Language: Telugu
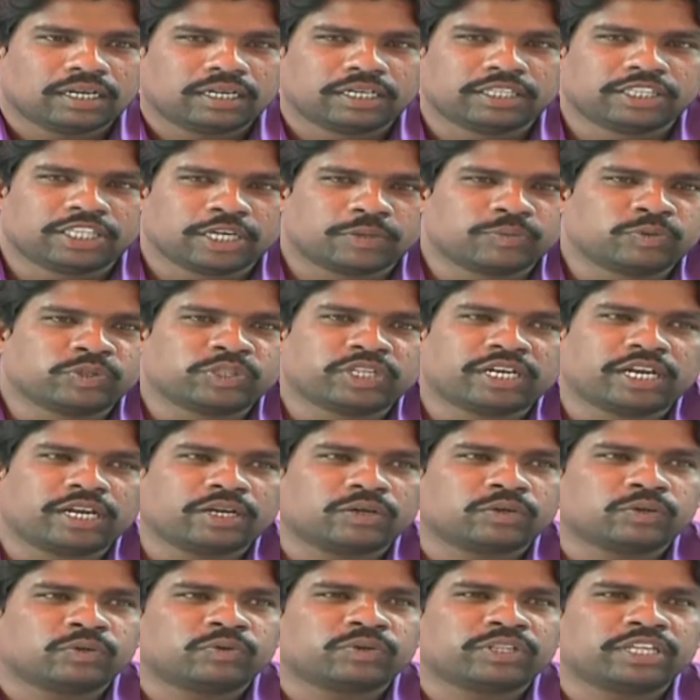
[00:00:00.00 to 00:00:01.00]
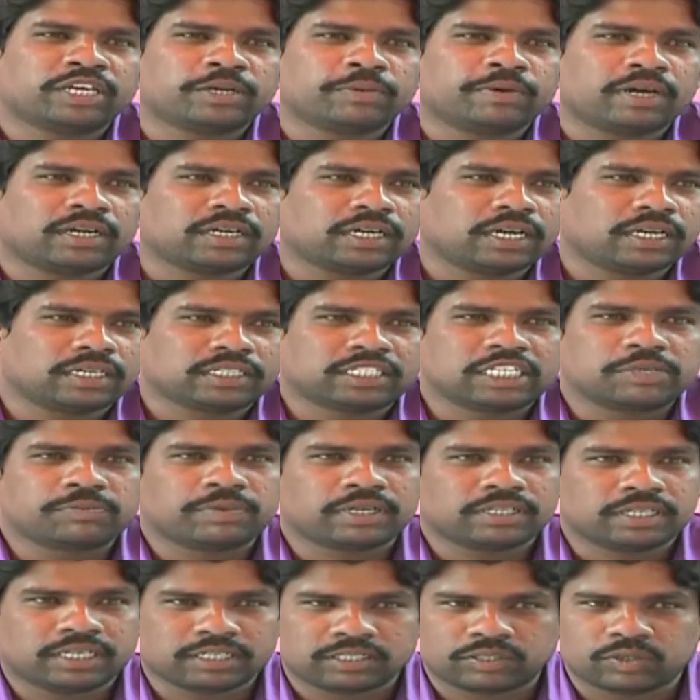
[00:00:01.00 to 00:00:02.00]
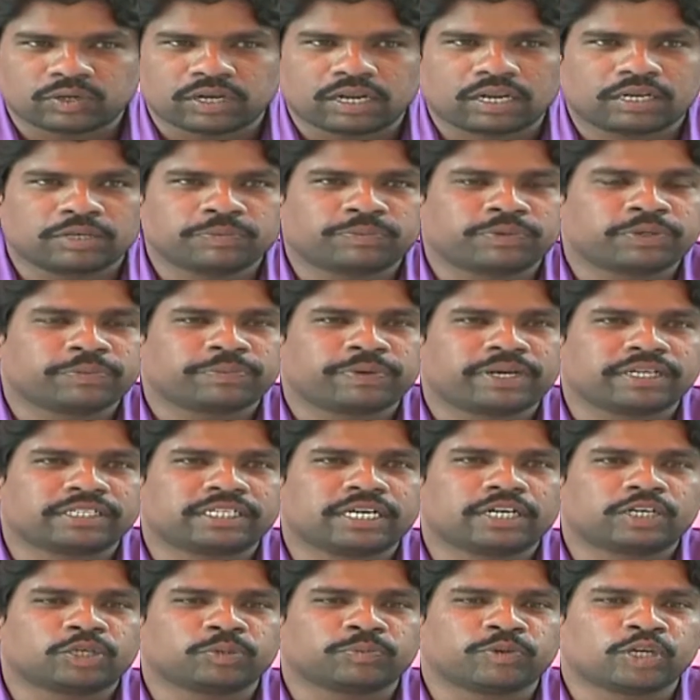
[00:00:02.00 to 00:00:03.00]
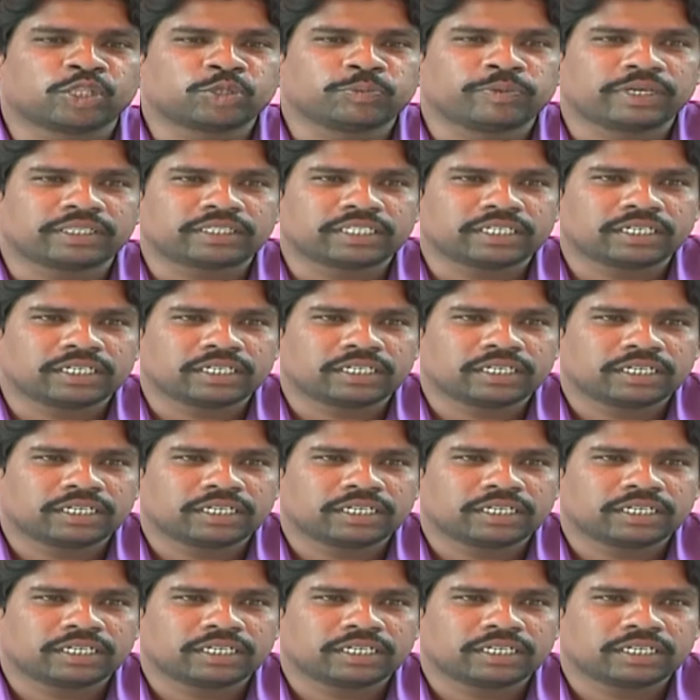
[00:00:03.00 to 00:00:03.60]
ఇంతకుముందు నేను ఉదయవాణి గారి సినిమా చేస్తున్నాను ఇప్పుడు ప్రజెంట్ మధుమతి